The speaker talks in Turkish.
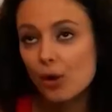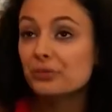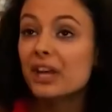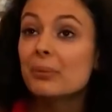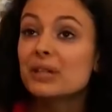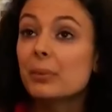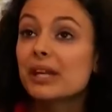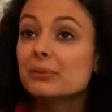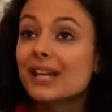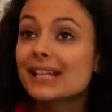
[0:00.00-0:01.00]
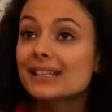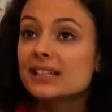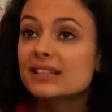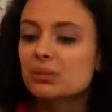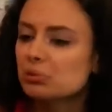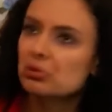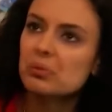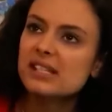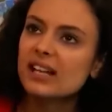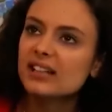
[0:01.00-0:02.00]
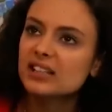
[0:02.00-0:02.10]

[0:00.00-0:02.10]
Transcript: Öfken bile benimle ilgili değil. Bütün mesele